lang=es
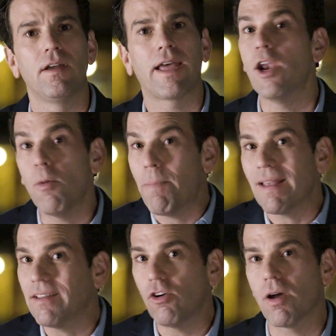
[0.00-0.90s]
Que no
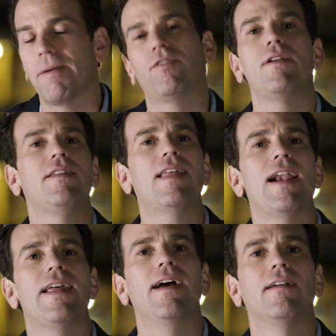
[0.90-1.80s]
pase lo que pasó en
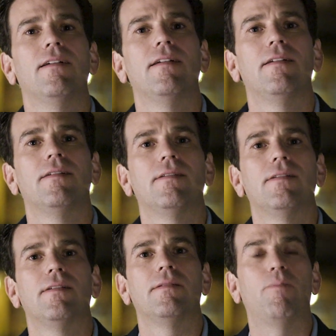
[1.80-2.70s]
Italia,
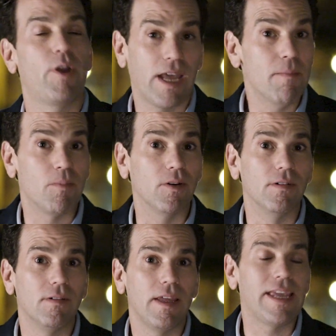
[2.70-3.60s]
por ejemplo,
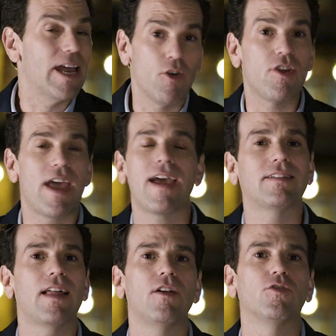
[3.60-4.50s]
y que no llegue a
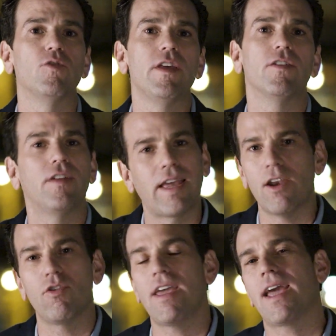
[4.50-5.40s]
Estados Unidos y que
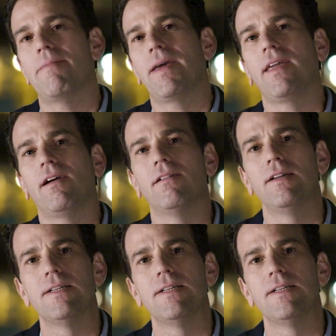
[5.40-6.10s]
no llegue a México,